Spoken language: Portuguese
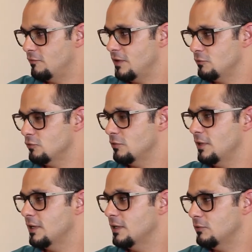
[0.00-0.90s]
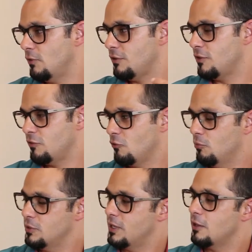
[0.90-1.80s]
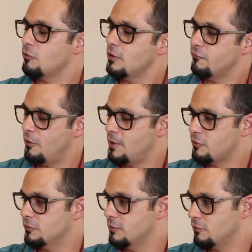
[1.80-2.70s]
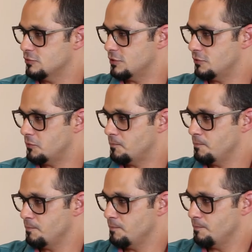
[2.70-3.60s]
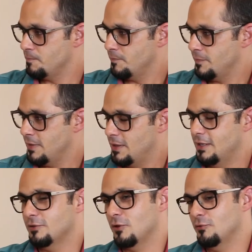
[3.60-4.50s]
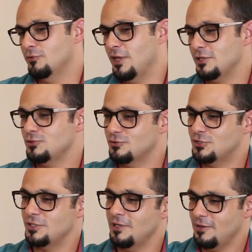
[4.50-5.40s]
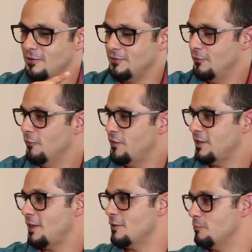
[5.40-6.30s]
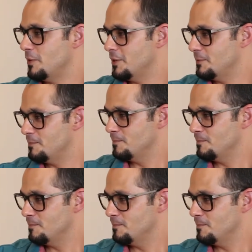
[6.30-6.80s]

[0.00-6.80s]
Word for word: evento, eu estou negando o acesso à comunicação e informação desse jeito. Então eu deixo de ofertar isso para ele.